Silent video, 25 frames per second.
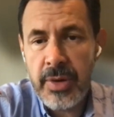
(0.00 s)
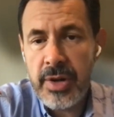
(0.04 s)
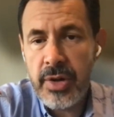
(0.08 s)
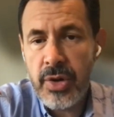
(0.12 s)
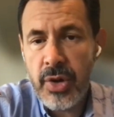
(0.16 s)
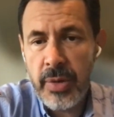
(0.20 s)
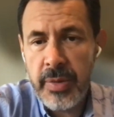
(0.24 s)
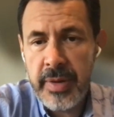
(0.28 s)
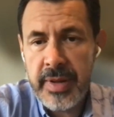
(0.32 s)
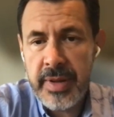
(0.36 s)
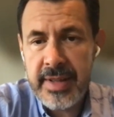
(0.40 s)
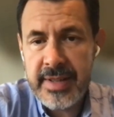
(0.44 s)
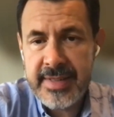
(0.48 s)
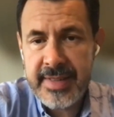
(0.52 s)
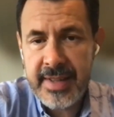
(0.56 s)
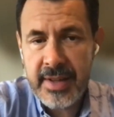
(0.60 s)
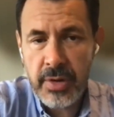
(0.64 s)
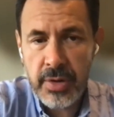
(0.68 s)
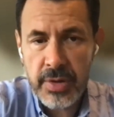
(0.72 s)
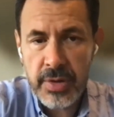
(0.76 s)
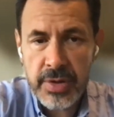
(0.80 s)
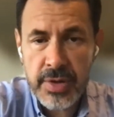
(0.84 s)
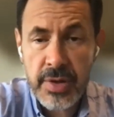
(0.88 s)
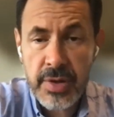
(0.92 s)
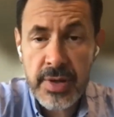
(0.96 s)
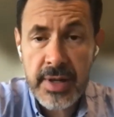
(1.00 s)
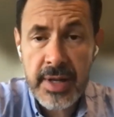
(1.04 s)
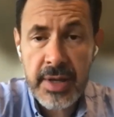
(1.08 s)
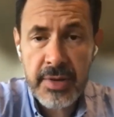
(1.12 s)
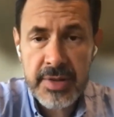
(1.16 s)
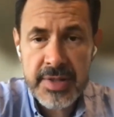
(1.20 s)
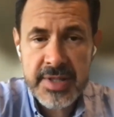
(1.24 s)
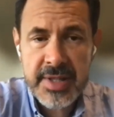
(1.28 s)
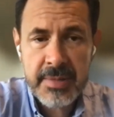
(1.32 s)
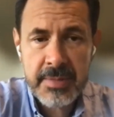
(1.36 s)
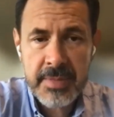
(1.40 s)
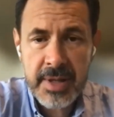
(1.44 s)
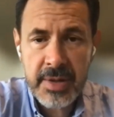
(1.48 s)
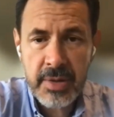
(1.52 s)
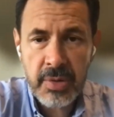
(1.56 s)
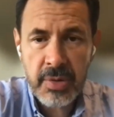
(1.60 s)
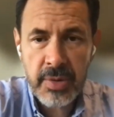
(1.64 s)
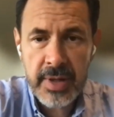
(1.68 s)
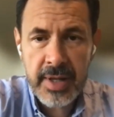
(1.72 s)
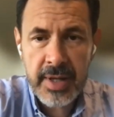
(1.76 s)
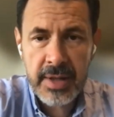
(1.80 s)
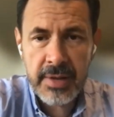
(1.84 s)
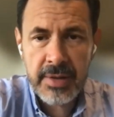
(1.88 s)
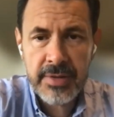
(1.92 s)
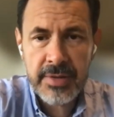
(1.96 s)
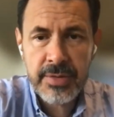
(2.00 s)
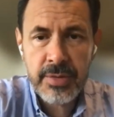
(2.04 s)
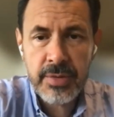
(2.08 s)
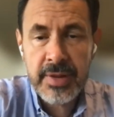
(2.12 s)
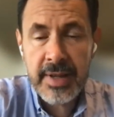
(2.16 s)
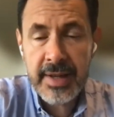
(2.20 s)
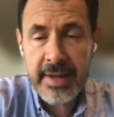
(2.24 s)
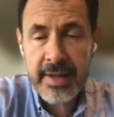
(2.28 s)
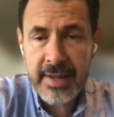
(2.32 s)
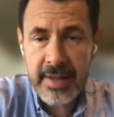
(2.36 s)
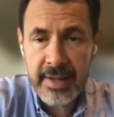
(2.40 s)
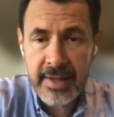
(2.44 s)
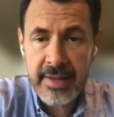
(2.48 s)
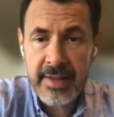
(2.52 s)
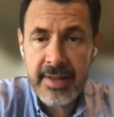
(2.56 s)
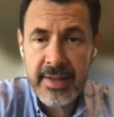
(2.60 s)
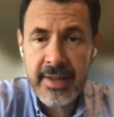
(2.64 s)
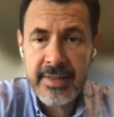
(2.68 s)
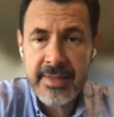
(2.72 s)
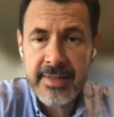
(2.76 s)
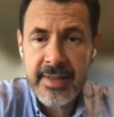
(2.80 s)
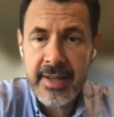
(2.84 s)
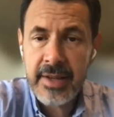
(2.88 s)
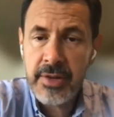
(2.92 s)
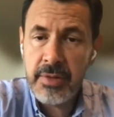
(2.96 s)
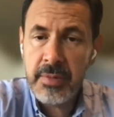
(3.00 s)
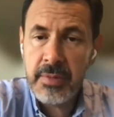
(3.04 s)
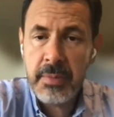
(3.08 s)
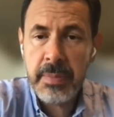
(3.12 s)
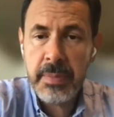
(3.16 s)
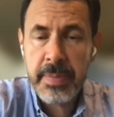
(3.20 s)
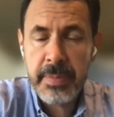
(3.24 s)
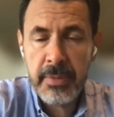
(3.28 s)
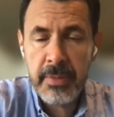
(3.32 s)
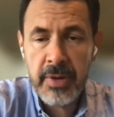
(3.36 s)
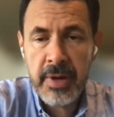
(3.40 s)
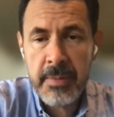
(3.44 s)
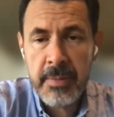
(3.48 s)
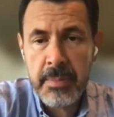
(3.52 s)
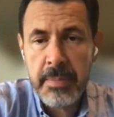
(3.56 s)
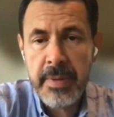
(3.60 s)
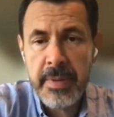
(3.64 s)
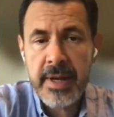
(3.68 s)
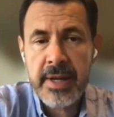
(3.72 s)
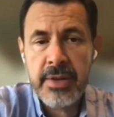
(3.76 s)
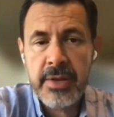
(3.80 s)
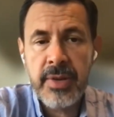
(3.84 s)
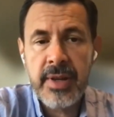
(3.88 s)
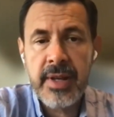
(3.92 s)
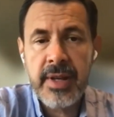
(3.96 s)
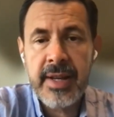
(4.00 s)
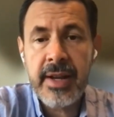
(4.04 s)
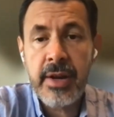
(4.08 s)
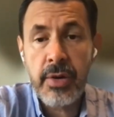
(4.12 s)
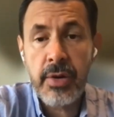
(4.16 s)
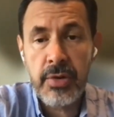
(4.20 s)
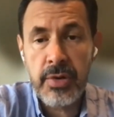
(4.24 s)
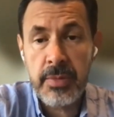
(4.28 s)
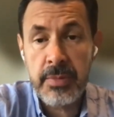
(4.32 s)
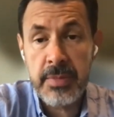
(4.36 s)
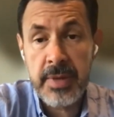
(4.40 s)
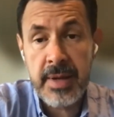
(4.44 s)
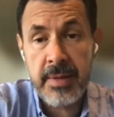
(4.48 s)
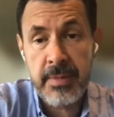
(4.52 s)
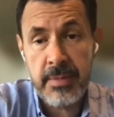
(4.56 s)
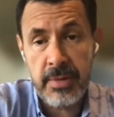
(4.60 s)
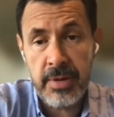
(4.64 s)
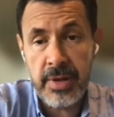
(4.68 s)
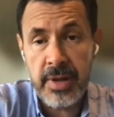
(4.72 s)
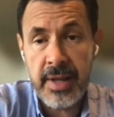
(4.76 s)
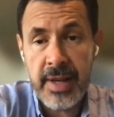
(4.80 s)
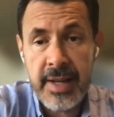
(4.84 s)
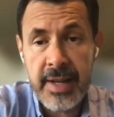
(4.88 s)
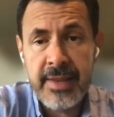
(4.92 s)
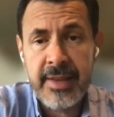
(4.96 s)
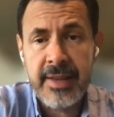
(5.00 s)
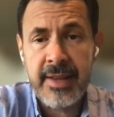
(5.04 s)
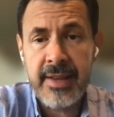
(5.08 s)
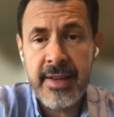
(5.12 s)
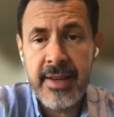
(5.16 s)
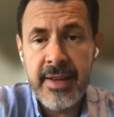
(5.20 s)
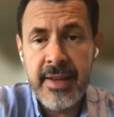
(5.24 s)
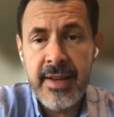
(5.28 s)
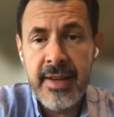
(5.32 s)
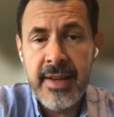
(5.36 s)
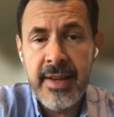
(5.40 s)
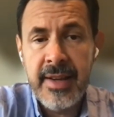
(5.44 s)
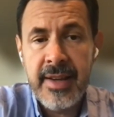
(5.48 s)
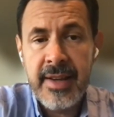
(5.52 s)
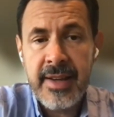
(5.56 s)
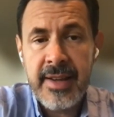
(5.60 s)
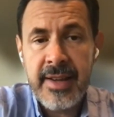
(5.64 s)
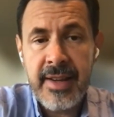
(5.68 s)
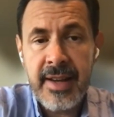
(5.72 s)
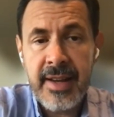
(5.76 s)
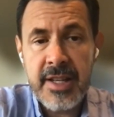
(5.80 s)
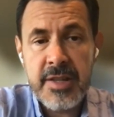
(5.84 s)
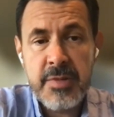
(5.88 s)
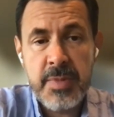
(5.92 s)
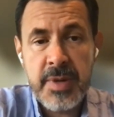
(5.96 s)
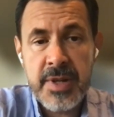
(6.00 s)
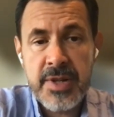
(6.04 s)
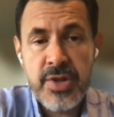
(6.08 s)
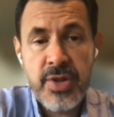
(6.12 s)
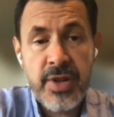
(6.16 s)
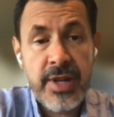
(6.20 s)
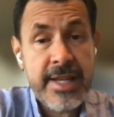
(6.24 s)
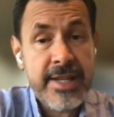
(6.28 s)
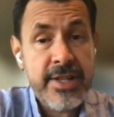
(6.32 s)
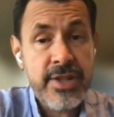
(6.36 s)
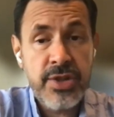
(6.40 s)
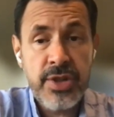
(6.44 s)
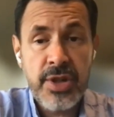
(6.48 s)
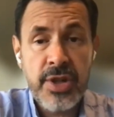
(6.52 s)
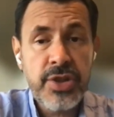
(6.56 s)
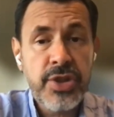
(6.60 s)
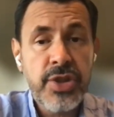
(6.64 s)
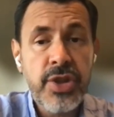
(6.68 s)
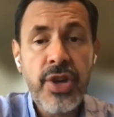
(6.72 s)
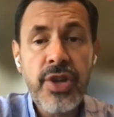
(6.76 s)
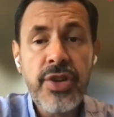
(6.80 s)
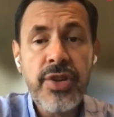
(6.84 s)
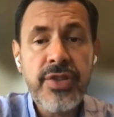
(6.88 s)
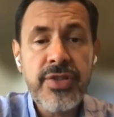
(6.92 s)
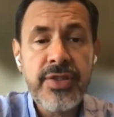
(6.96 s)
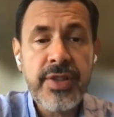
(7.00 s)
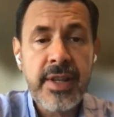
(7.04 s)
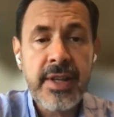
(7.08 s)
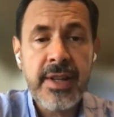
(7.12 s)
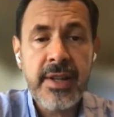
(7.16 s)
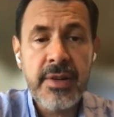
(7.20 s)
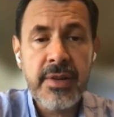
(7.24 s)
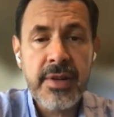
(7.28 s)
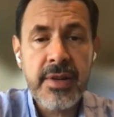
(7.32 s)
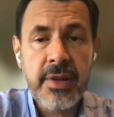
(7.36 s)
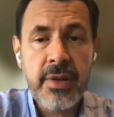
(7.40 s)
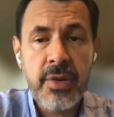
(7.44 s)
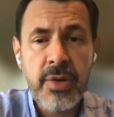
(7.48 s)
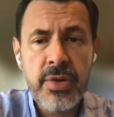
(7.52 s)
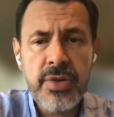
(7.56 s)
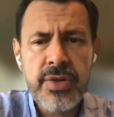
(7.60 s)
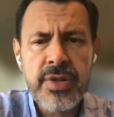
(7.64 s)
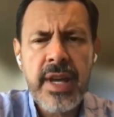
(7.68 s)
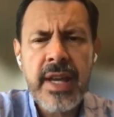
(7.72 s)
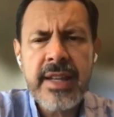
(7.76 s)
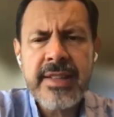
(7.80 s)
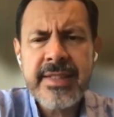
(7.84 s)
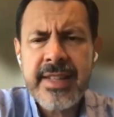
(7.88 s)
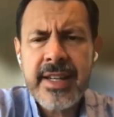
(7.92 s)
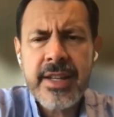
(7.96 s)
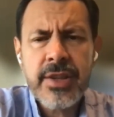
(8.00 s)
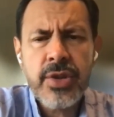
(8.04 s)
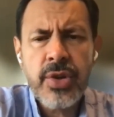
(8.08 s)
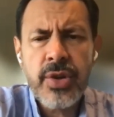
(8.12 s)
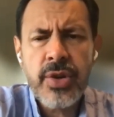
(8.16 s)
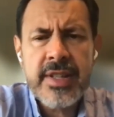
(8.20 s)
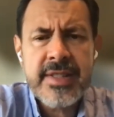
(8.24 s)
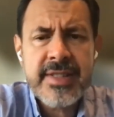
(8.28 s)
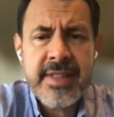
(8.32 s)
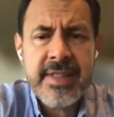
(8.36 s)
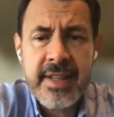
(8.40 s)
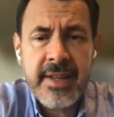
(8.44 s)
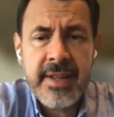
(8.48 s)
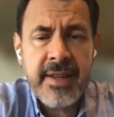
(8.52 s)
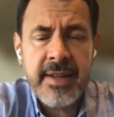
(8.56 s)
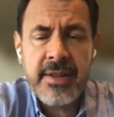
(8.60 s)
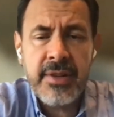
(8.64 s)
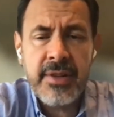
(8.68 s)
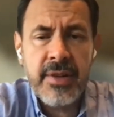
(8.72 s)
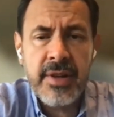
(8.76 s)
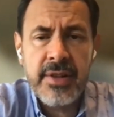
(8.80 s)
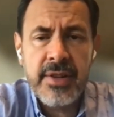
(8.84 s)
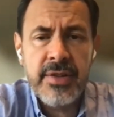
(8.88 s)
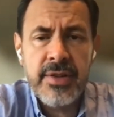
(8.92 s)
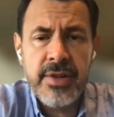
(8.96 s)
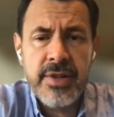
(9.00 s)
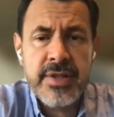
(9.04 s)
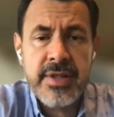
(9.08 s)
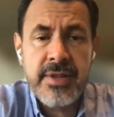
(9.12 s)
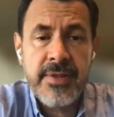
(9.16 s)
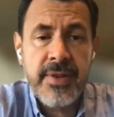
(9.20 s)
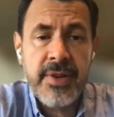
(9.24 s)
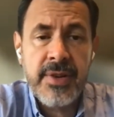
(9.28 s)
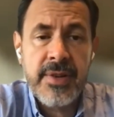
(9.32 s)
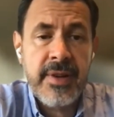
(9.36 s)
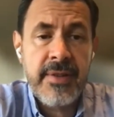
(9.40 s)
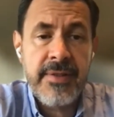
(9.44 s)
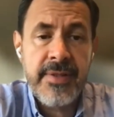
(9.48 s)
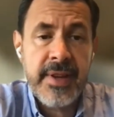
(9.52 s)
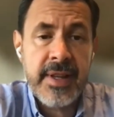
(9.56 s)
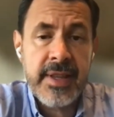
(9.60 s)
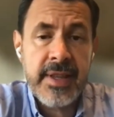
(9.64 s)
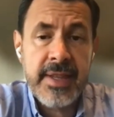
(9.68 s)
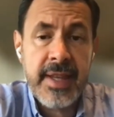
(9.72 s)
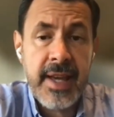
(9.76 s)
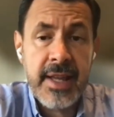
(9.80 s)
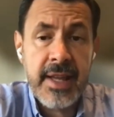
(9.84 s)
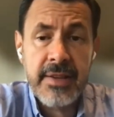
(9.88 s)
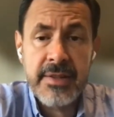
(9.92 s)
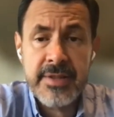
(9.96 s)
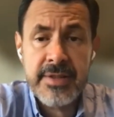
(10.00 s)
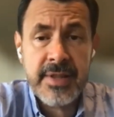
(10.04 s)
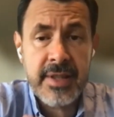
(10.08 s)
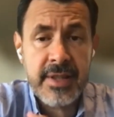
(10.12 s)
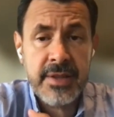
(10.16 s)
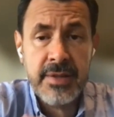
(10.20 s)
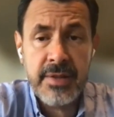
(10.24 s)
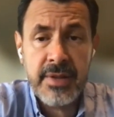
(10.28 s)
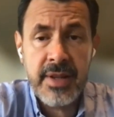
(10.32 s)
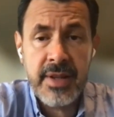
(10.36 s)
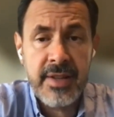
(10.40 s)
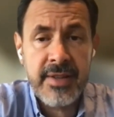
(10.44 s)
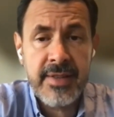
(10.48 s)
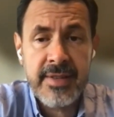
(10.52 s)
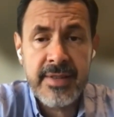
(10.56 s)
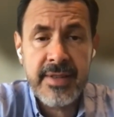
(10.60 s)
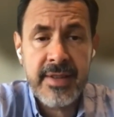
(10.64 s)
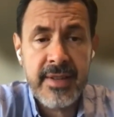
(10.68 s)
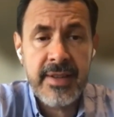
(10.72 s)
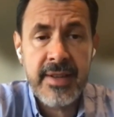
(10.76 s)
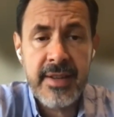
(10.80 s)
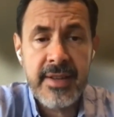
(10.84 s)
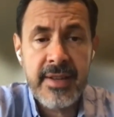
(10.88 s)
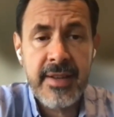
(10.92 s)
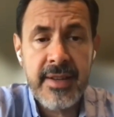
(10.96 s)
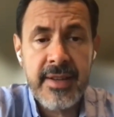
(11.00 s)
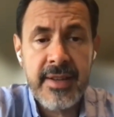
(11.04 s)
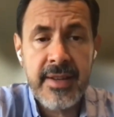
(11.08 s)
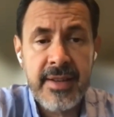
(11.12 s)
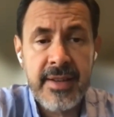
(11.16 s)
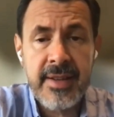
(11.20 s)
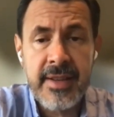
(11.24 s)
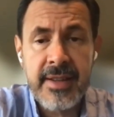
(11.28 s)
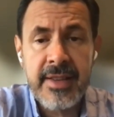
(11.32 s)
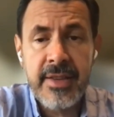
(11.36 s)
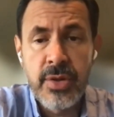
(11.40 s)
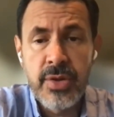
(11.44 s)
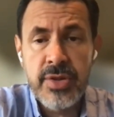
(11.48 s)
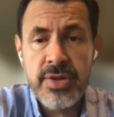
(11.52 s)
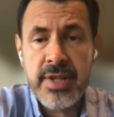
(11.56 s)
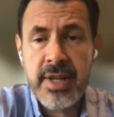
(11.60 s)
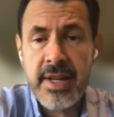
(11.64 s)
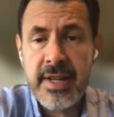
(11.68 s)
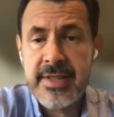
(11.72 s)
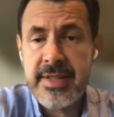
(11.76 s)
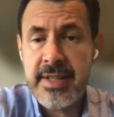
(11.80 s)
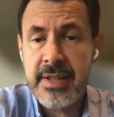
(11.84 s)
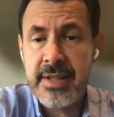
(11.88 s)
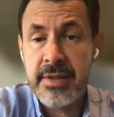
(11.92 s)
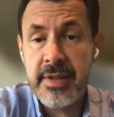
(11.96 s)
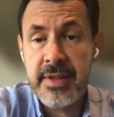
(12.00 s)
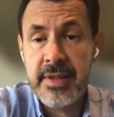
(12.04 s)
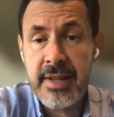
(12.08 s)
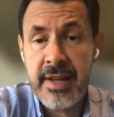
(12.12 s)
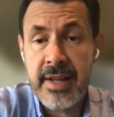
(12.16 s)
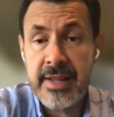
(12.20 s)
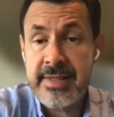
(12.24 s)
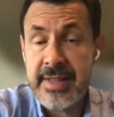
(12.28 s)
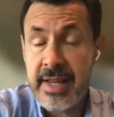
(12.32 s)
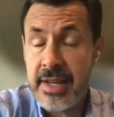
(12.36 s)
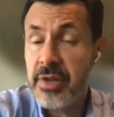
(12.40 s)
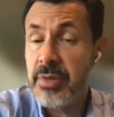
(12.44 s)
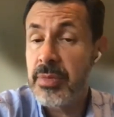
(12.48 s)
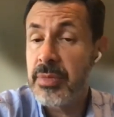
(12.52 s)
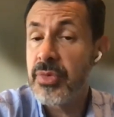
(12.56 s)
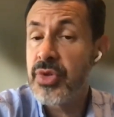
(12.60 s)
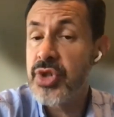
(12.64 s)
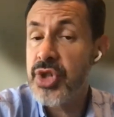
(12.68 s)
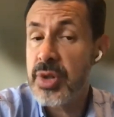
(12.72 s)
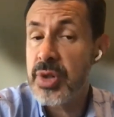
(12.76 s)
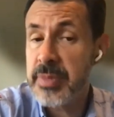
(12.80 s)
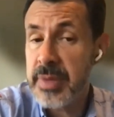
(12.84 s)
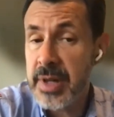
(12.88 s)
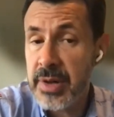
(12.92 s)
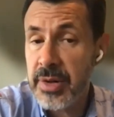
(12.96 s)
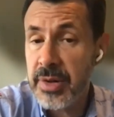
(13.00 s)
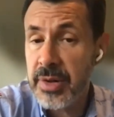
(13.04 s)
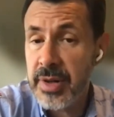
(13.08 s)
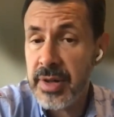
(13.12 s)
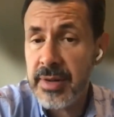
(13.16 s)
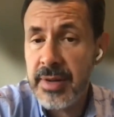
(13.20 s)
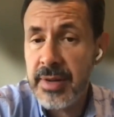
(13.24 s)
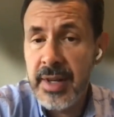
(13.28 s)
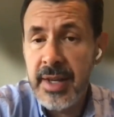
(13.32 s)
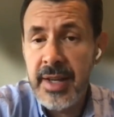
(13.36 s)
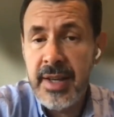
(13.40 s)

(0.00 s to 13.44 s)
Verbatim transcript: o el COVID esté controlado, estén vacunados. Una realidad es que hay un impacto en la economía muy grande y las personas no todos tienen los recursos. Hay sectores que no, se vieron afectados, sectores, de industrias en donde les ha ido mucho mejor,